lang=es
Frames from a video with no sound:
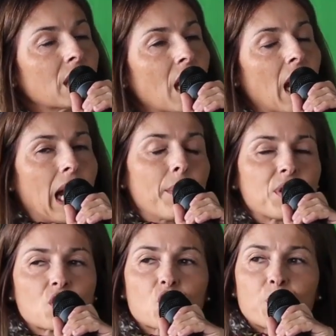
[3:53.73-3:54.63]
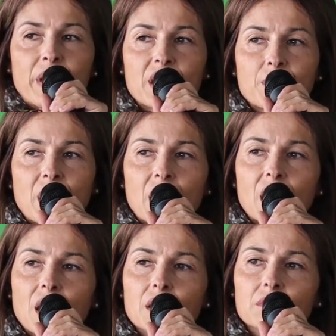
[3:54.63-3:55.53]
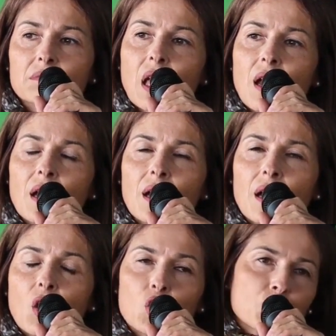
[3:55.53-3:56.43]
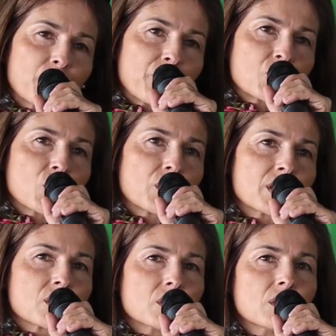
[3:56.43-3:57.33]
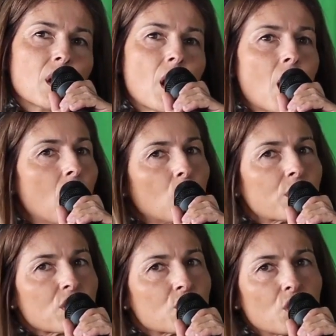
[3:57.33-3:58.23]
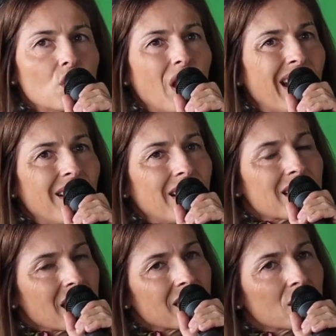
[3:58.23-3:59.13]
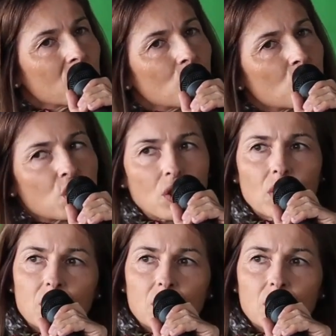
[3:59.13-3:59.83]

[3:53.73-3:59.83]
A veces los padres me dicen, o los profesores, ¿no? Lourdes, yo les atiendo mucho.